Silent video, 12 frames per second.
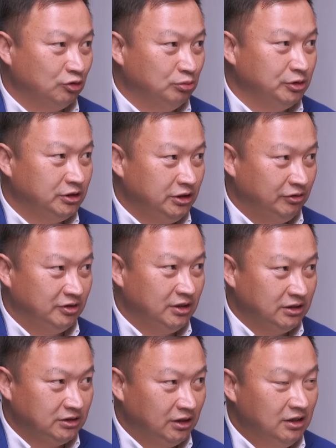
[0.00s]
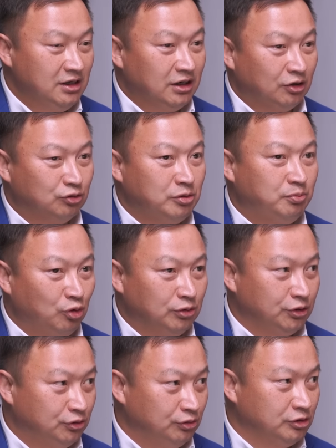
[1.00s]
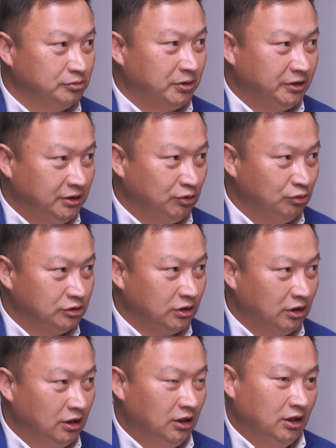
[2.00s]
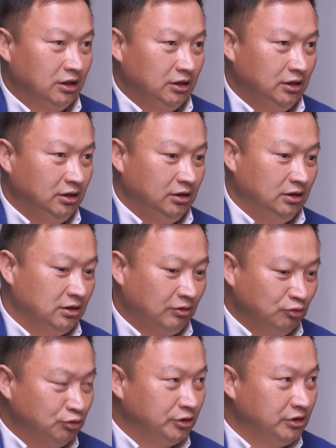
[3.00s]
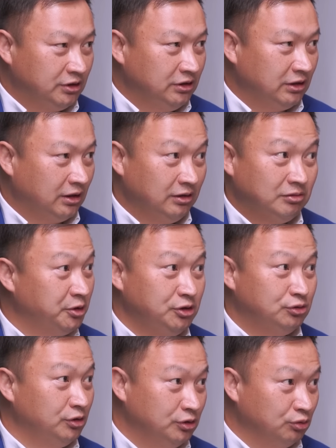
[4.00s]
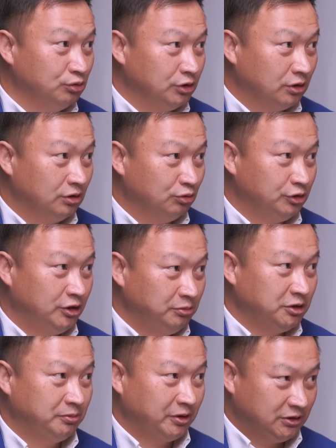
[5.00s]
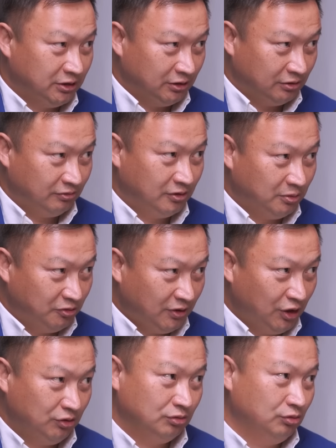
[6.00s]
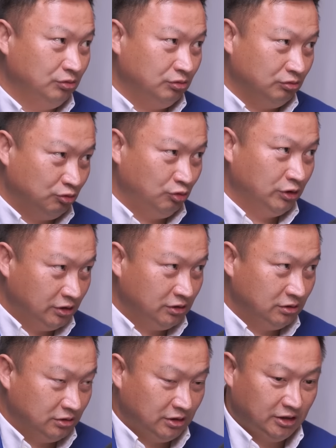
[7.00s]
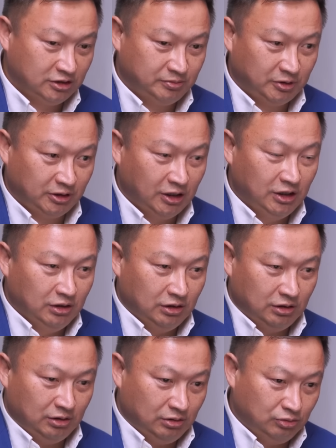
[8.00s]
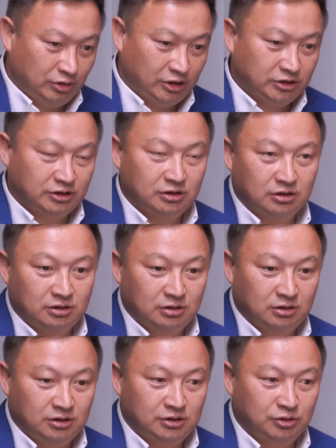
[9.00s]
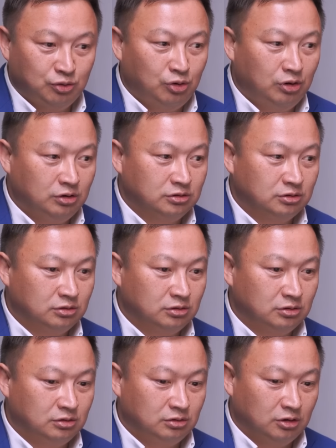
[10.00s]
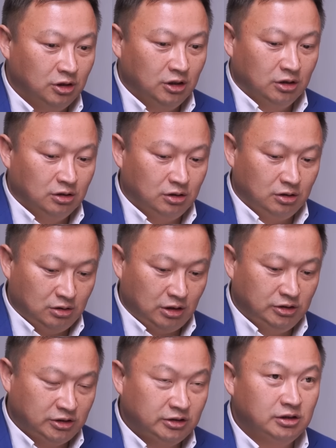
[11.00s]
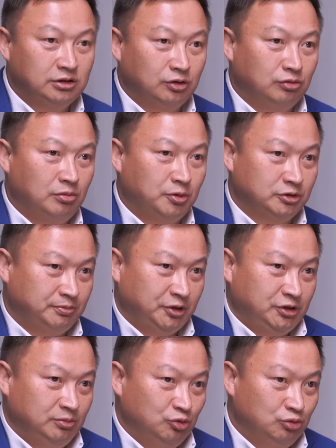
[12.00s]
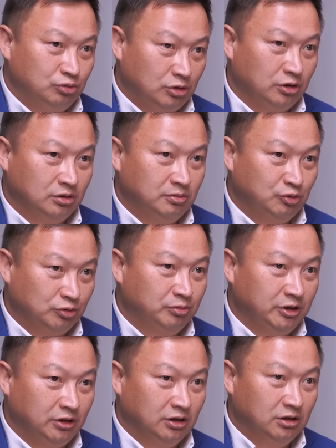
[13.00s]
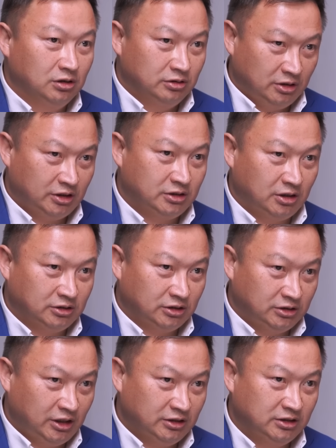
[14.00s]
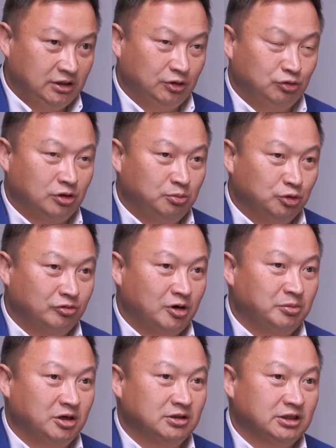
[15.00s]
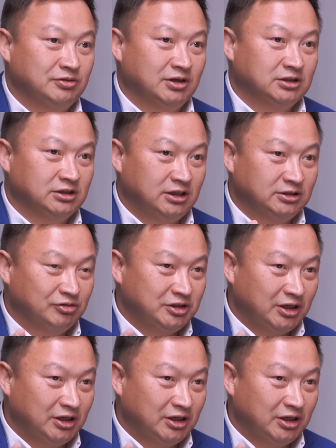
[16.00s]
добычи нефти и газа, которые полностью экспортируются. И на внутренний рынок они вообще ничего не грузят. То есть 70% добывают, но только на экспорт. Uh-huh. У наших э, НДО э, они задали такой вопрос. А почему как бы, вот мы, наши казахстанские, которые работаем в рамках нашего казахстанского